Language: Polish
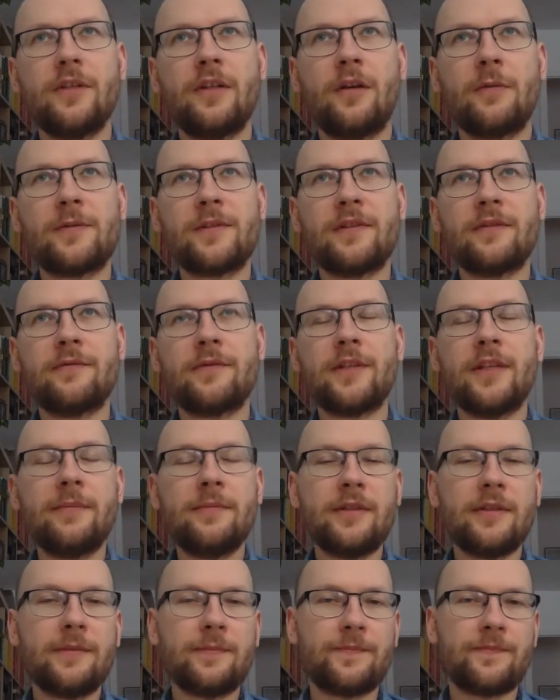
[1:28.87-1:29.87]

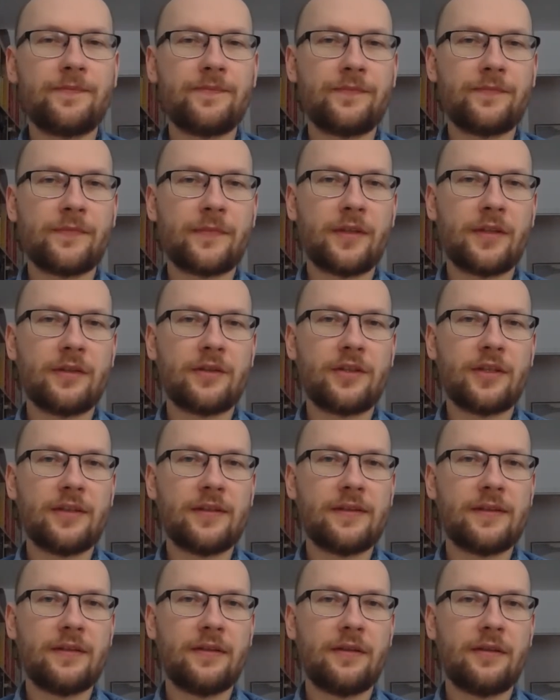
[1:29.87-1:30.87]
obserwujemy mm,
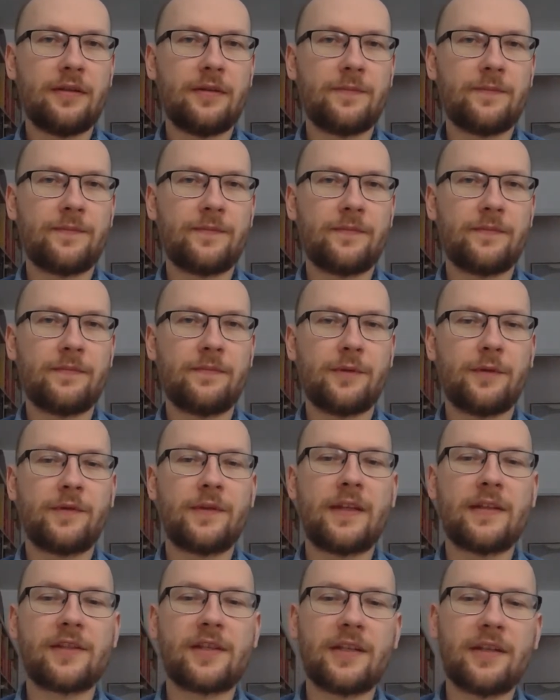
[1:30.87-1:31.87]
często mm,
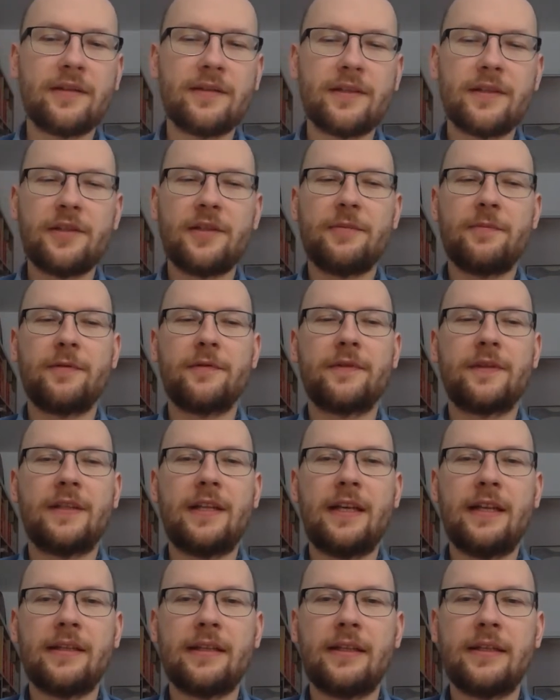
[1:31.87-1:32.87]
powtarzające się,
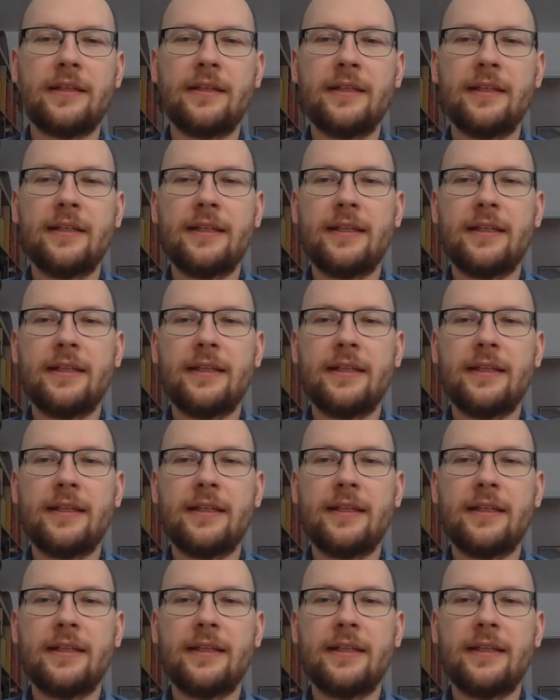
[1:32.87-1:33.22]
powielane